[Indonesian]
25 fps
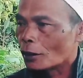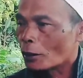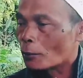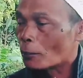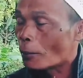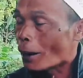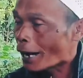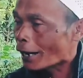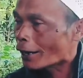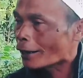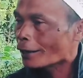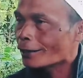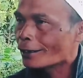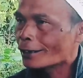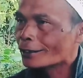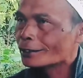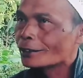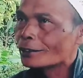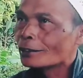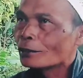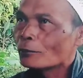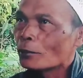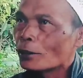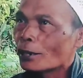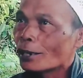kebal
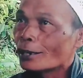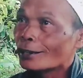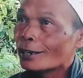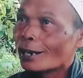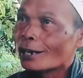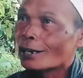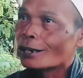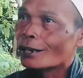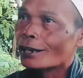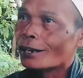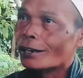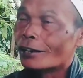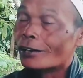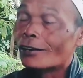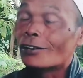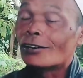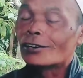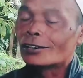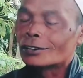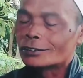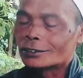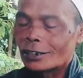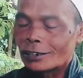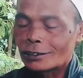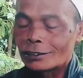katanya badannya. Sakti gitu ya.
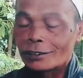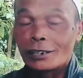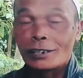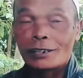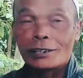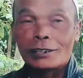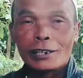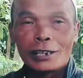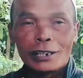Oh, sakti hmm.